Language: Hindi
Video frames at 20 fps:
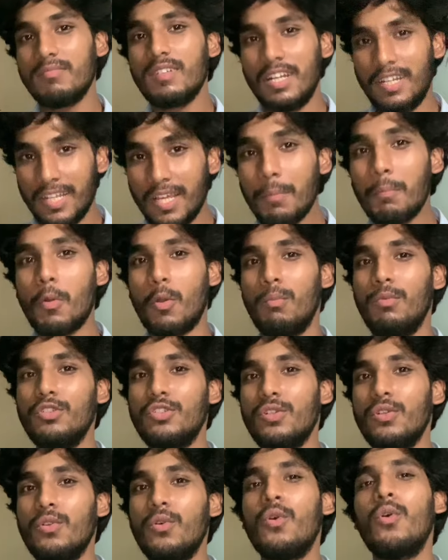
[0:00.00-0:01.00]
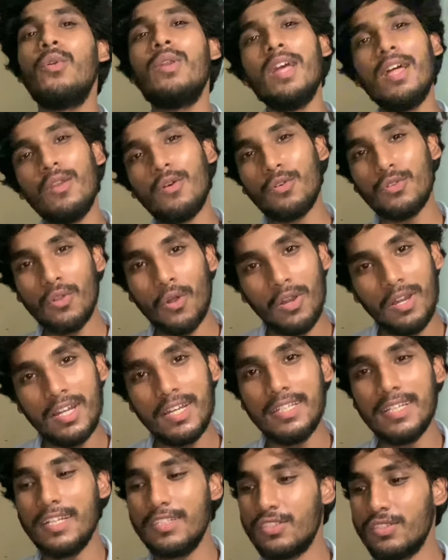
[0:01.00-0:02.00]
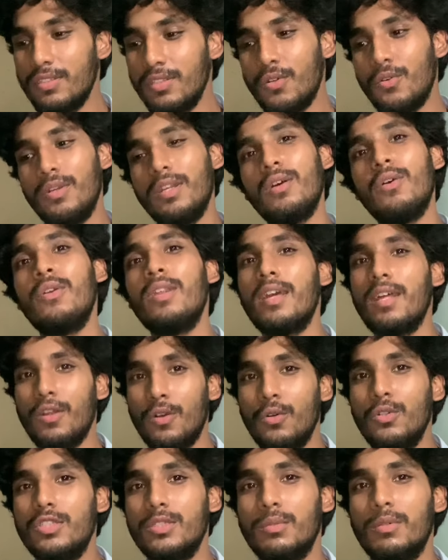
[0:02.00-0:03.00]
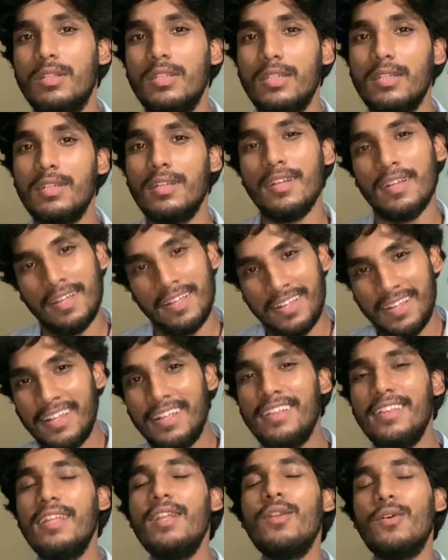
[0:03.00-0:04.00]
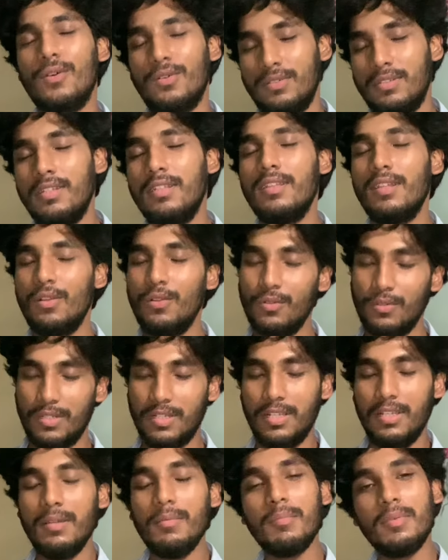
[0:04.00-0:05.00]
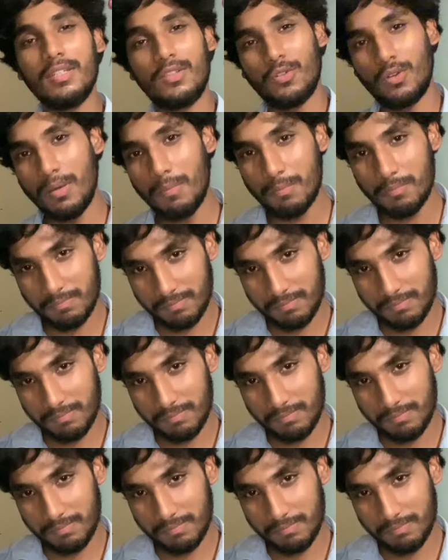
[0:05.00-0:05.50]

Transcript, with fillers: ठीक है प्रमोशन हो ओडिया लोग तो ऑलरेडी जानते ओडिया रे हो बोली हिंदी हिंदी लोग के लिए मैं थोड़ा